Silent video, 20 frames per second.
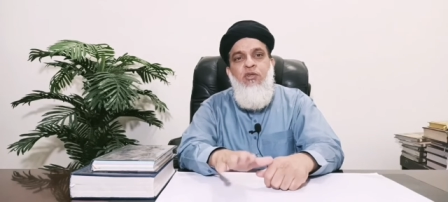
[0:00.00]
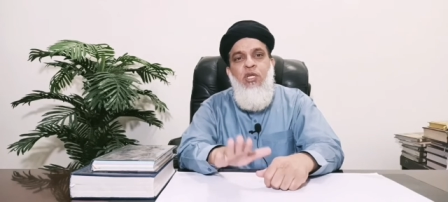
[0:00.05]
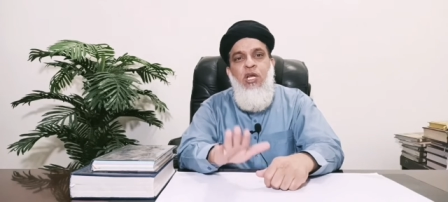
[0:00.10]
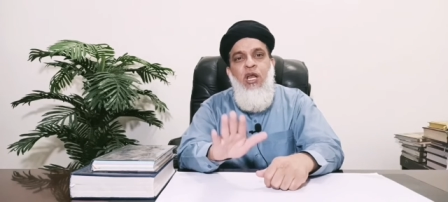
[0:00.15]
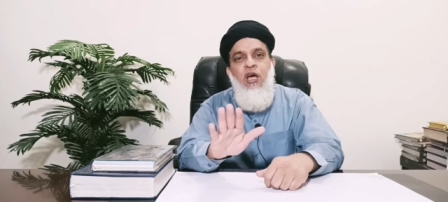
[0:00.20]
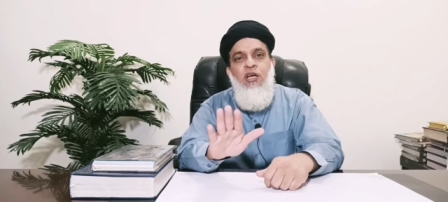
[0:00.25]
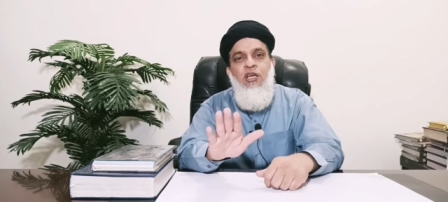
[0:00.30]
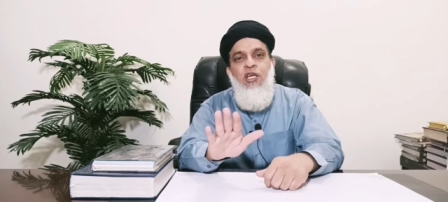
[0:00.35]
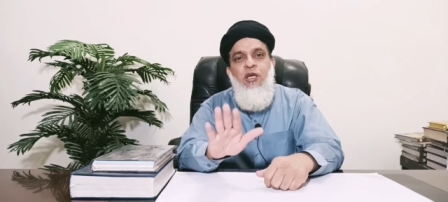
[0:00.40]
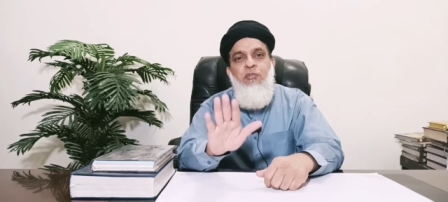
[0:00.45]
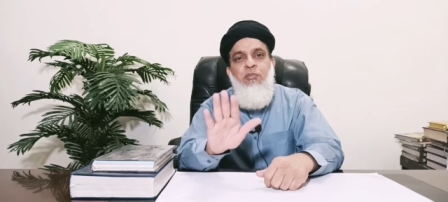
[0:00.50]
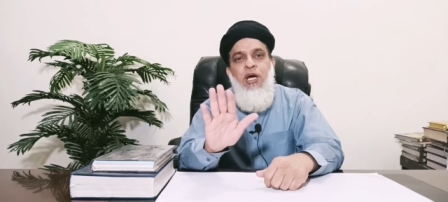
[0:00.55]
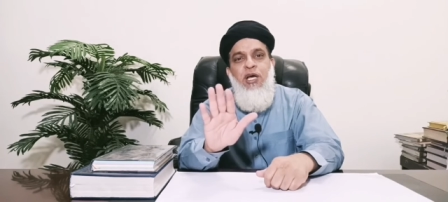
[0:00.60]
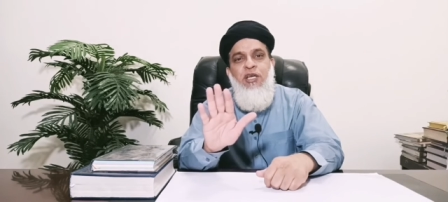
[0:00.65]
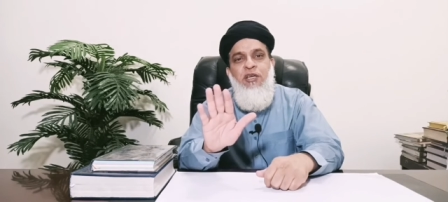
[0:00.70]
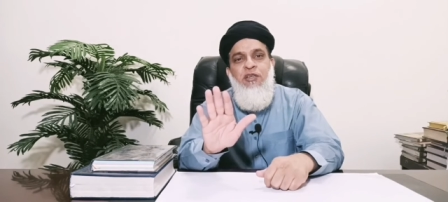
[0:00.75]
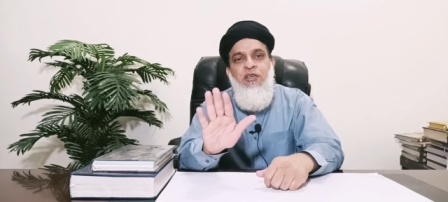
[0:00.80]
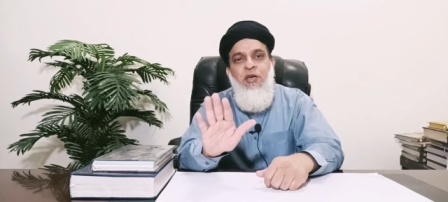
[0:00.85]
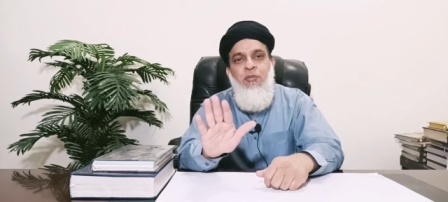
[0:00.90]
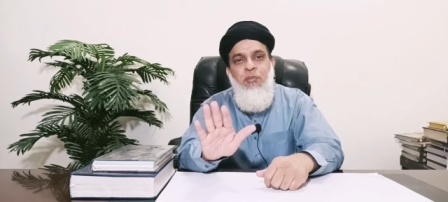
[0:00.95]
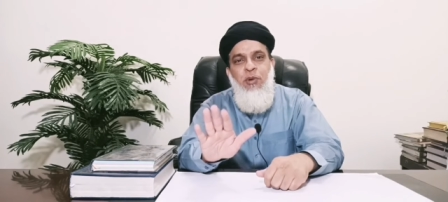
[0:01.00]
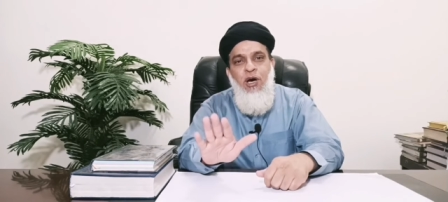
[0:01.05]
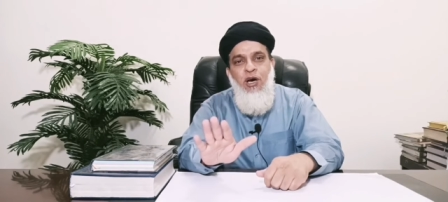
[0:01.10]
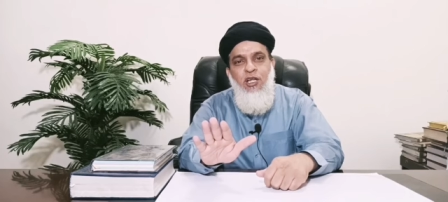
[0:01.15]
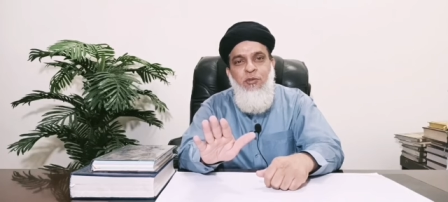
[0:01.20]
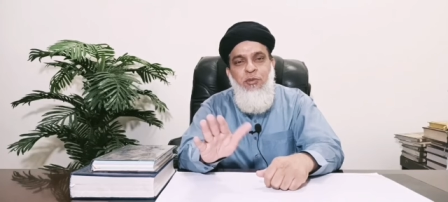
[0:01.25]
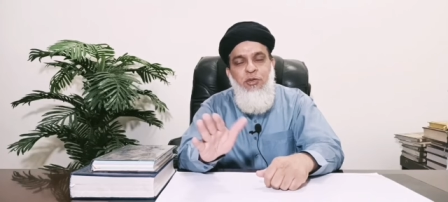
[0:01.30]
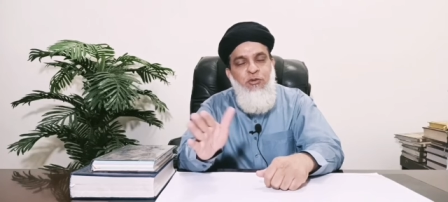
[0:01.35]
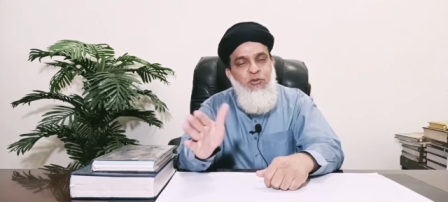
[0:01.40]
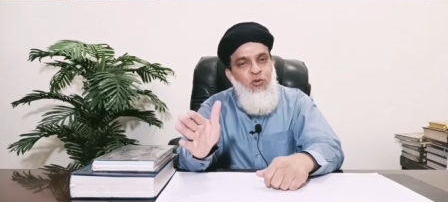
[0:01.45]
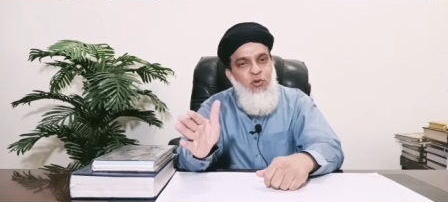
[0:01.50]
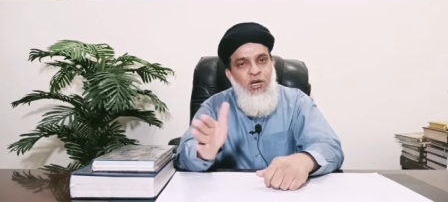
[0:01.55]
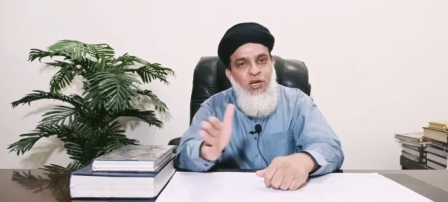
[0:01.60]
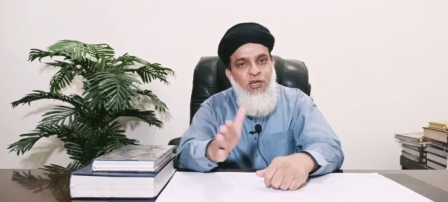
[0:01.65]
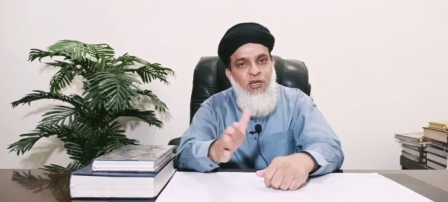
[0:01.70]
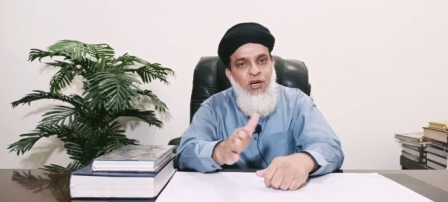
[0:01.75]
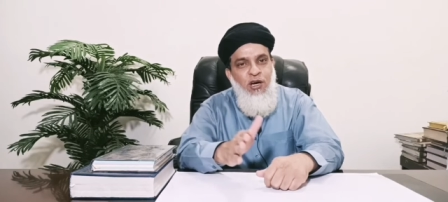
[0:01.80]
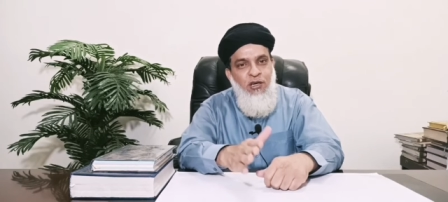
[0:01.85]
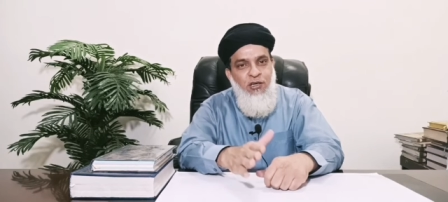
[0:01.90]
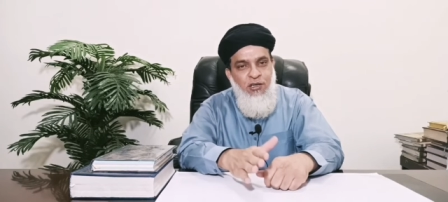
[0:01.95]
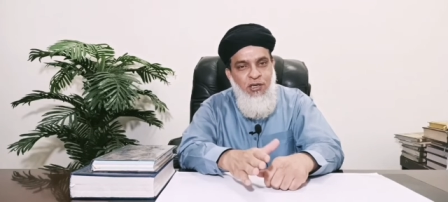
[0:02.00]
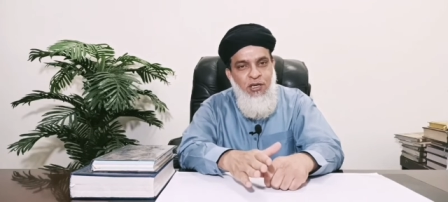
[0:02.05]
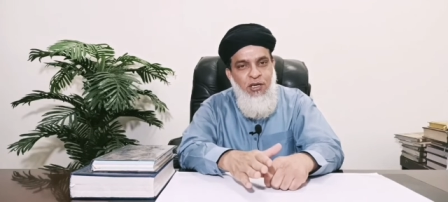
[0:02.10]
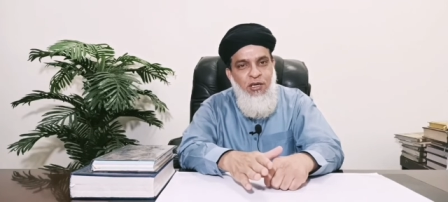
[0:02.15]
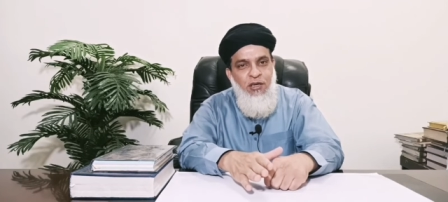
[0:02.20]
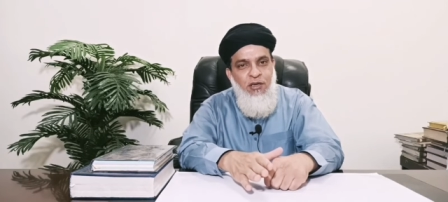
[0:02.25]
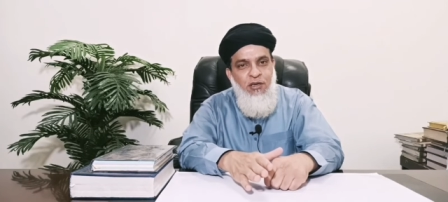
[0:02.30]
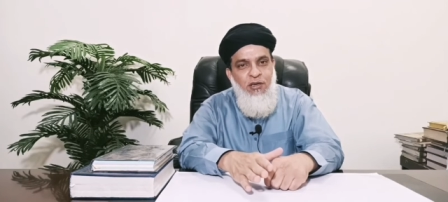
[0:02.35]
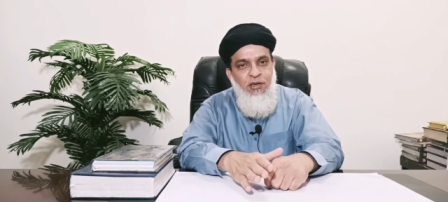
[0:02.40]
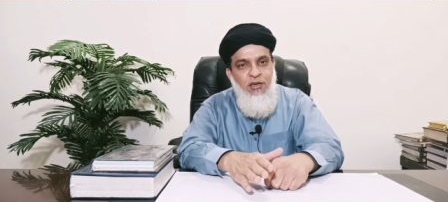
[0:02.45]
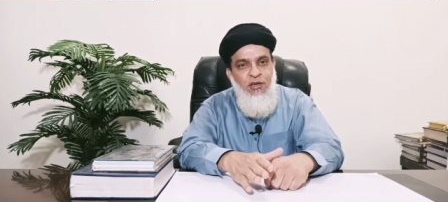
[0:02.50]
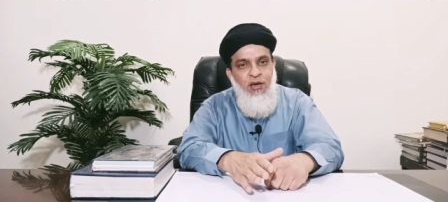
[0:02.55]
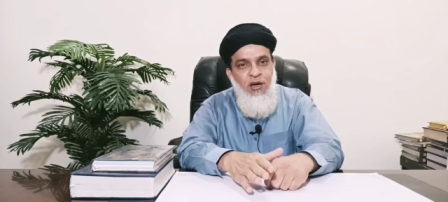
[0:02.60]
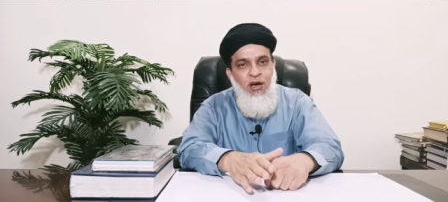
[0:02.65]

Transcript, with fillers: तलाक़ बाइन के बाद भी सुलह का हक़ है